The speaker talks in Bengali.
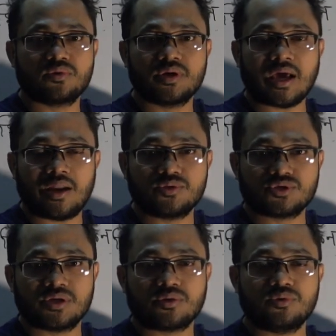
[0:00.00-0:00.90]
কোণের
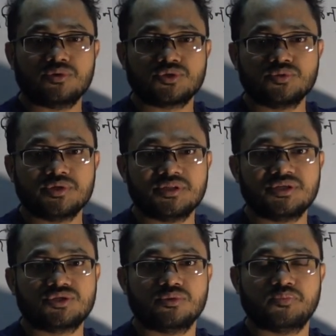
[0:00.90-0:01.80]
আলোচনার কোনো
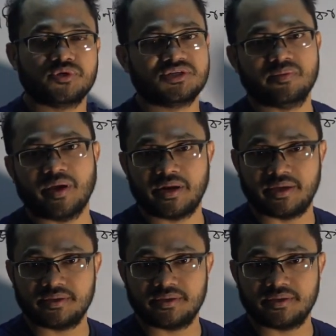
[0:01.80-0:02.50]
সুনির্দিষ্ট পরিসীমা নেই